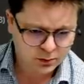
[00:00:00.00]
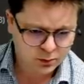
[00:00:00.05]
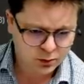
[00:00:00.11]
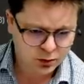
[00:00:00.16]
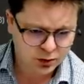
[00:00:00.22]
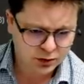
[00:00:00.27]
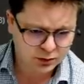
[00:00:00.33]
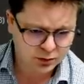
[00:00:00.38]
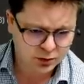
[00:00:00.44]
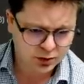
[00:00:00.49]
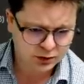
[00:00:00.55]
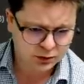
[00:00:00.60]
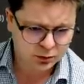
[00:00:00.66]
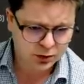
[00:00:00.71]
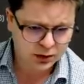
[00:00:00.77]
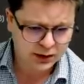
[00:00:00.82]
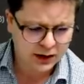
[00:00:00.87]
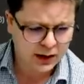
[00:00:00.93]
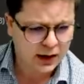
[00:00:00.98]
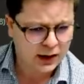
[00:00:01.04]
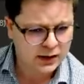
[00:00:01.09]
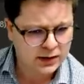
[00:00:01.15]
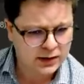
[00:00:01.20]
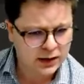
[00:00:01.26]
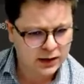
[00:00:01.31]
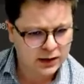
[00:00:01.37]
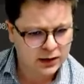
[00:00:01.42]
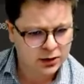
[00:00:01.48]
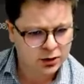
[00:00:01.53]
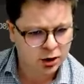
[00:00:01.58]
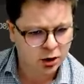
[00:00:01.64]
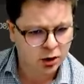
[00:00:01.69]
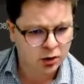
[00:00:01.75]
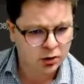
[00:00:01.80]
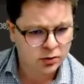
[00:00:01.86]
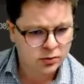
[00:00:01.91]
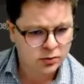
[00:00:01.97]
Może, może w ogóle tak zagrać.
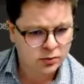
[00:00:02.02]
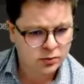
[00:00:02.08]
O!